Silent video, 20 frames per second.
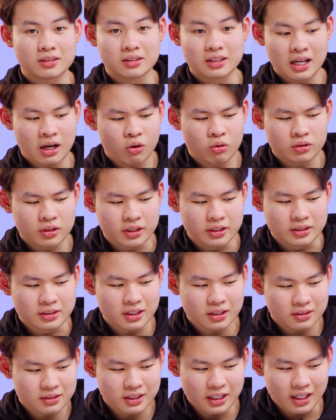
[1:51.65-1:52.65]
từ lâu thì
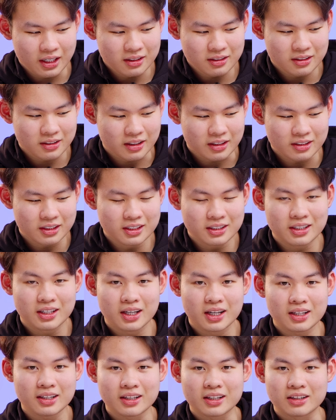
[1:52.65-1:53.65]
chắc chắn là cái thiết
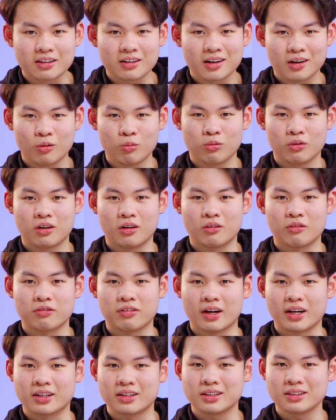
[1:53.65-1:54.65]
kế này nó không còn
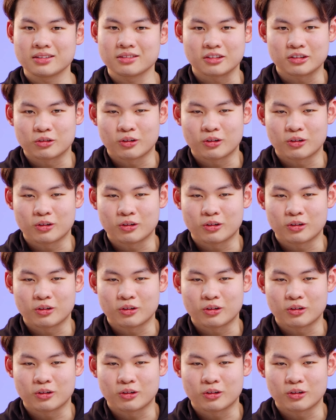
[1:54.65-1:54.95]
phải